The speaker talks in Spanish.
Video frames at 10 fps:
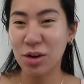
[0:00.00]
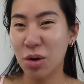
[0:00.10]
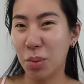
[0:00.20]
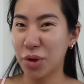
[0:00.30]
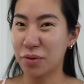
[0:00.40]

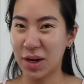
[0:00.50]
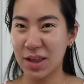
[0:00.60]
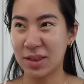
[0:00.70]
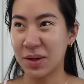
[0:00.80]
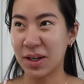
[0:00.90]
como
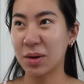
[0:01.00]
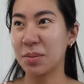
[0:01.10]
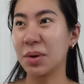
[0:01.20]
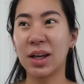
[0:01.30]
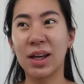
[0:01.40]
diferente, ¿verdad?
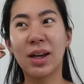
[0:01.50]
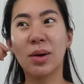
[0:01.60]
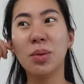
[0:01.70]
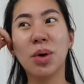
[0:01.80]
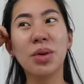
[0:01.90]
Como que
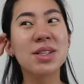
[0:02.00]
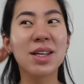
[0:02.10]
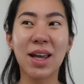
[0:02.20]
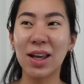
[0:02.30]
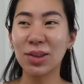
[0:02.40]
unos
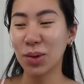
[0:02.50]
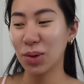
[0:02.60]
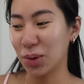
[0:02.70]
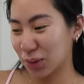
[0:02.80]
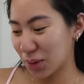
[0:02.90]
dicen esto,
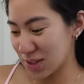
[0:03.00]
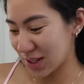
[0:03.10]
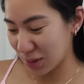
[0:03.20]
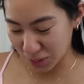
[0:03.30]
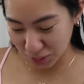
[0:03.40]
los otros
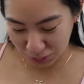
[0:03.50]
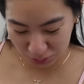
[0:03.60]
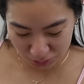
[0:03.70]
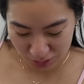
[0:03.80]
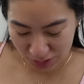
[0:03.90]
dicen lo
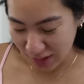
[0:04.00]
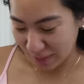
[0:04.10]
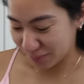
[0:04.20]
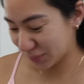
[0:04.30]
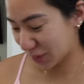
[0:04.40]
otro.
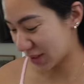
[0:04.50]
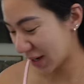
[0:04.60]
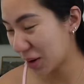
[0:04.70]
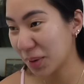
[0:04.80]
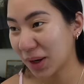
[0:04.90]

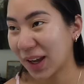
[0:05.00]
Entonces como